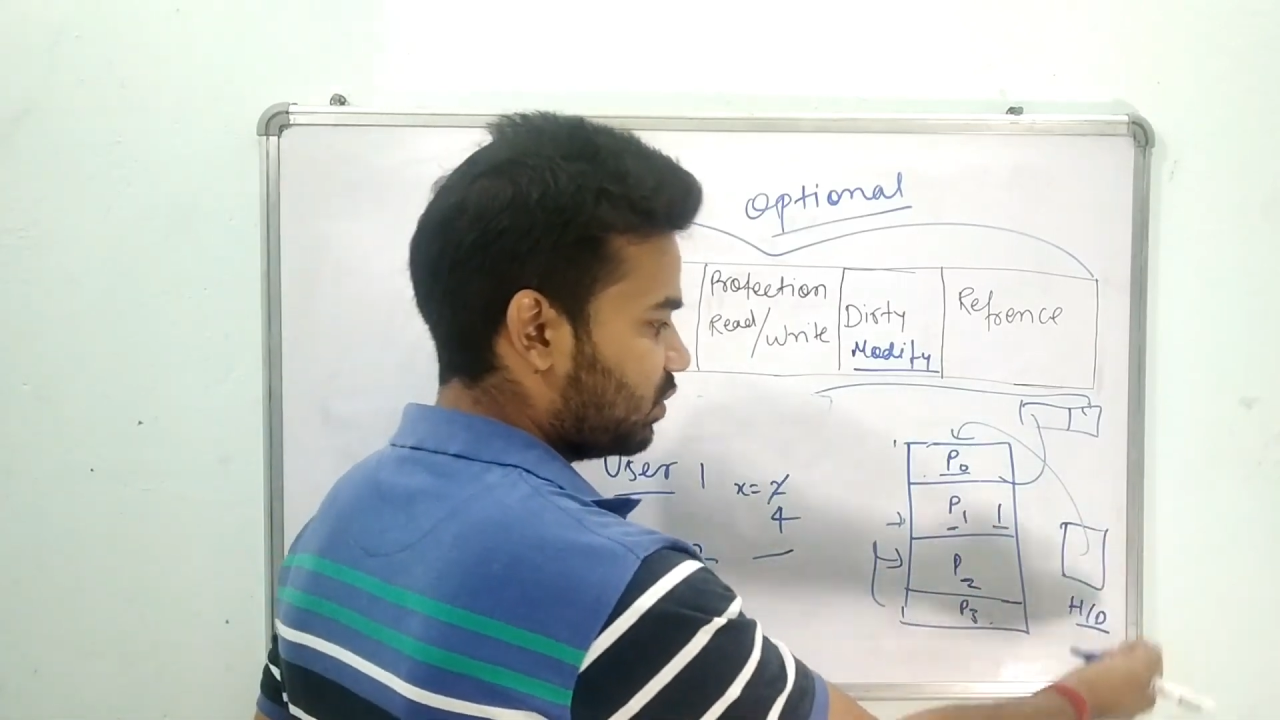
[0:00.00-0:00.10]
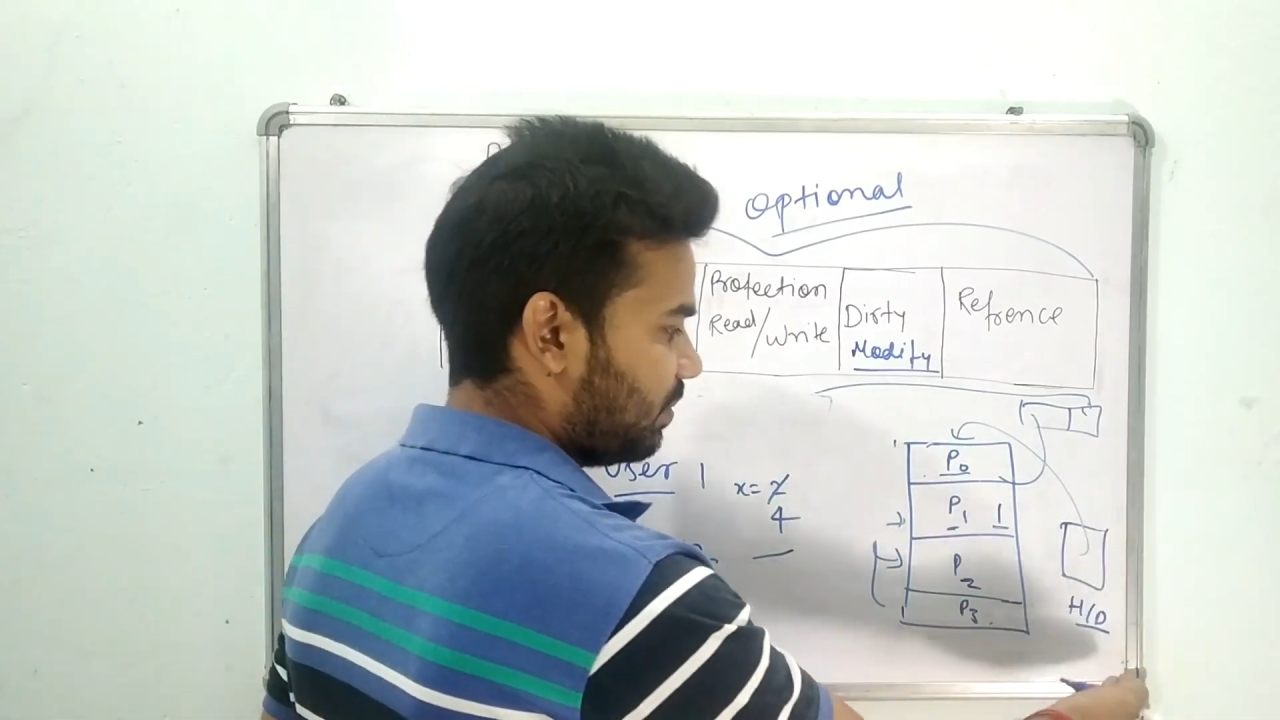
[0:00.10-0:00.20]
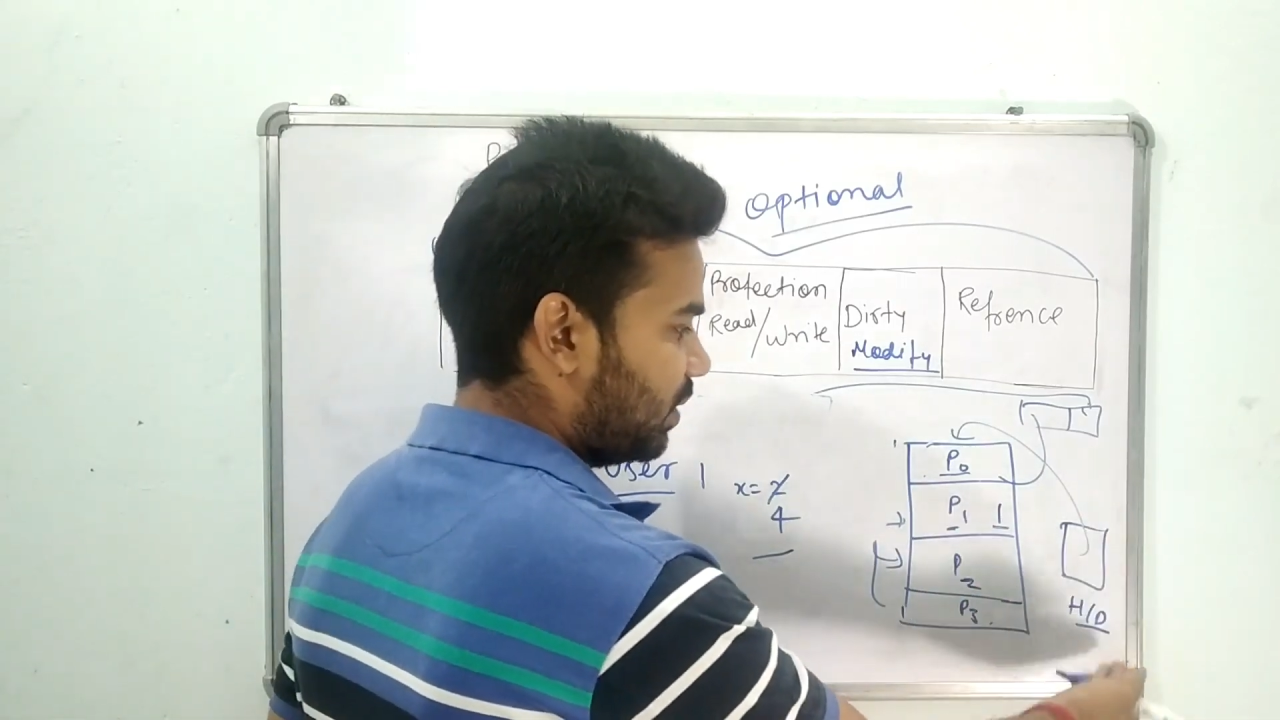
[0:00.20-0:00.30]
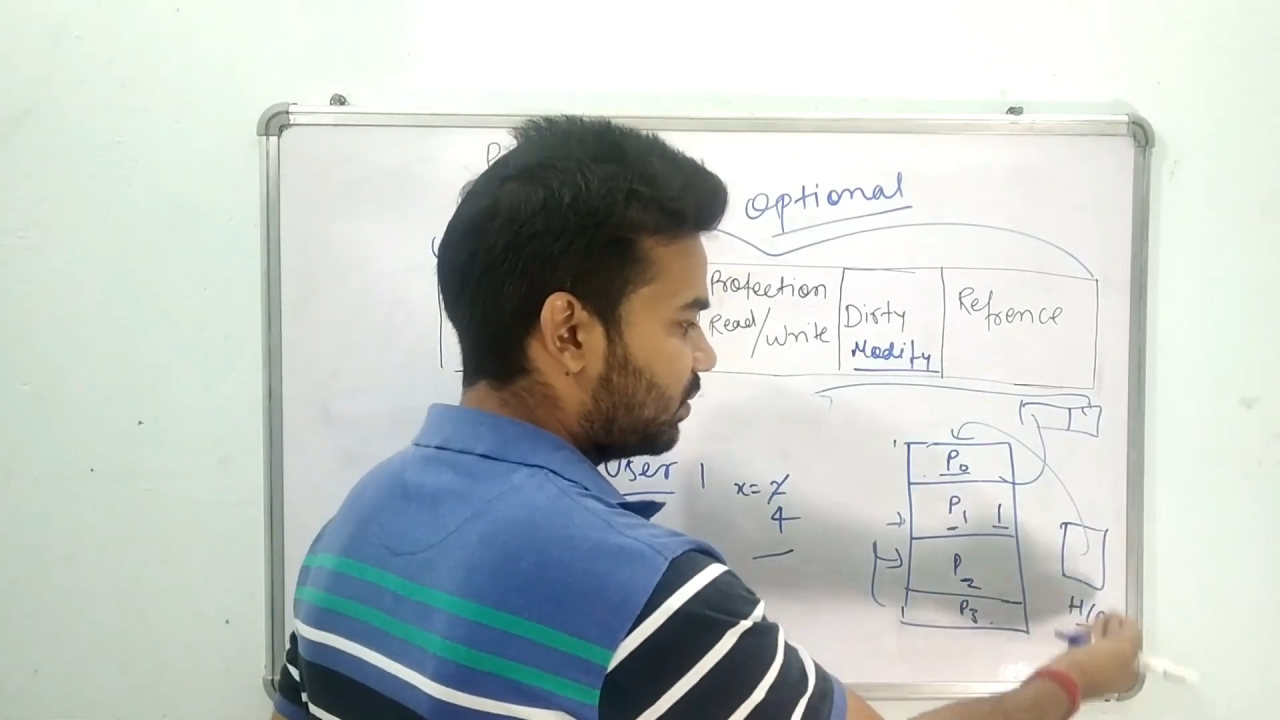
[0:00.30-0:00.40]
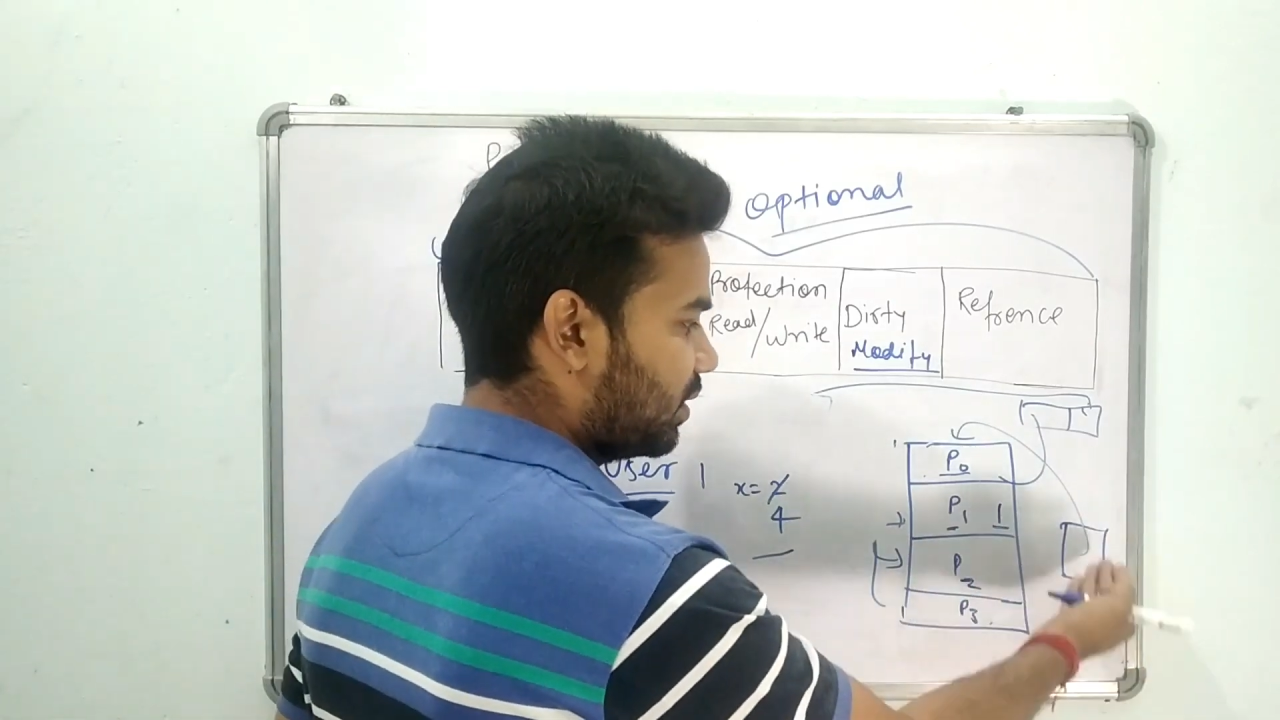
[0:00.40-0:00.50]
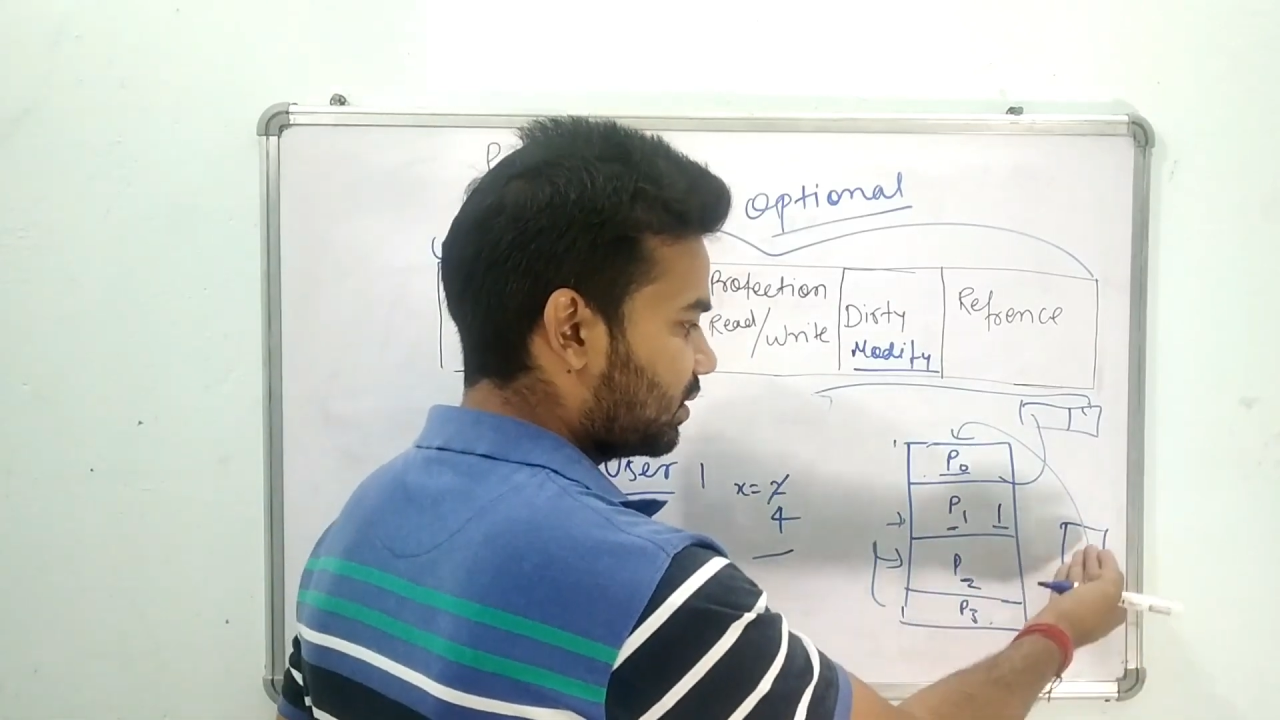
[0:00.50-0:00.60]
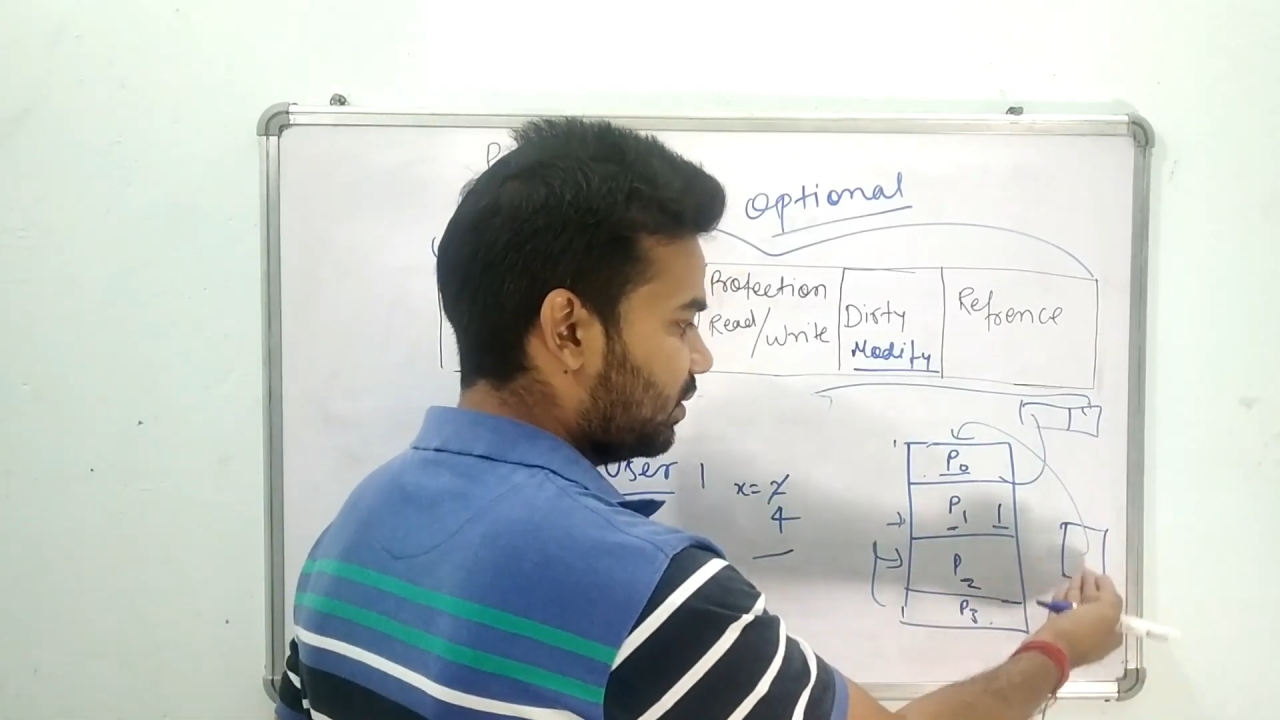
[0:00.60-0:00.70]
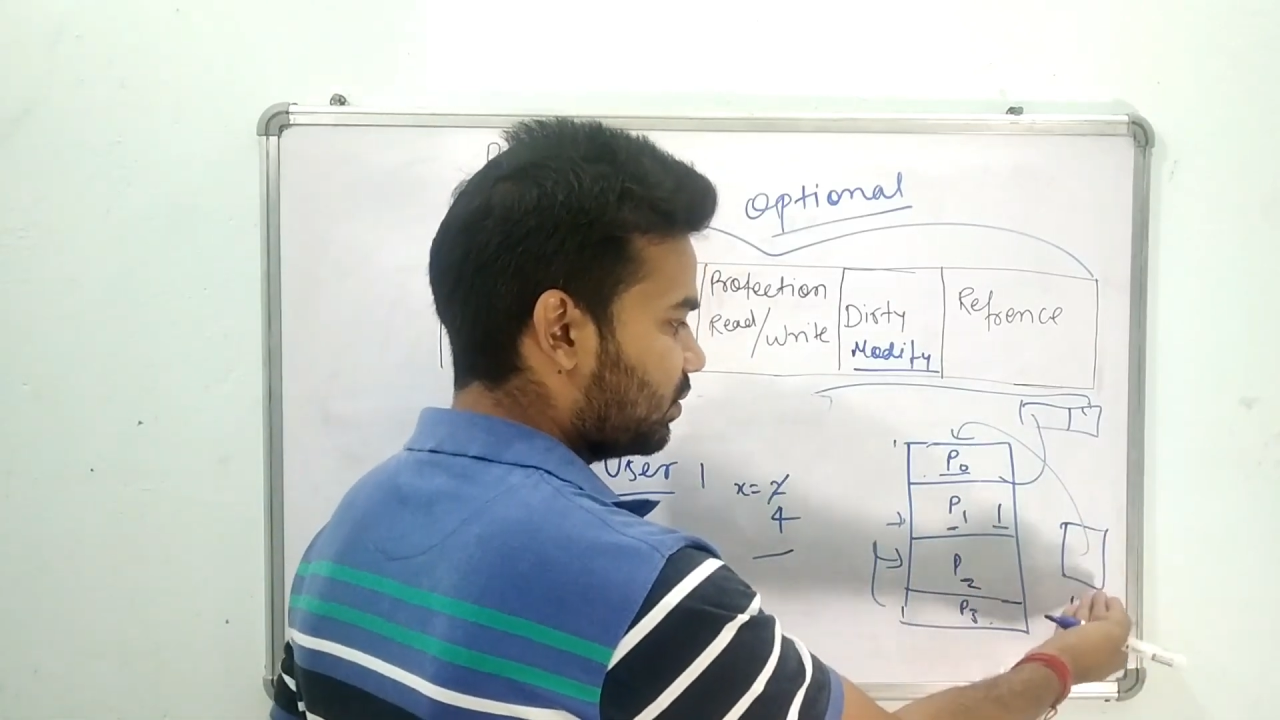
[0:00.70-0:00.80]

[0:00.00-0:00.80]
स्वेप आउट करते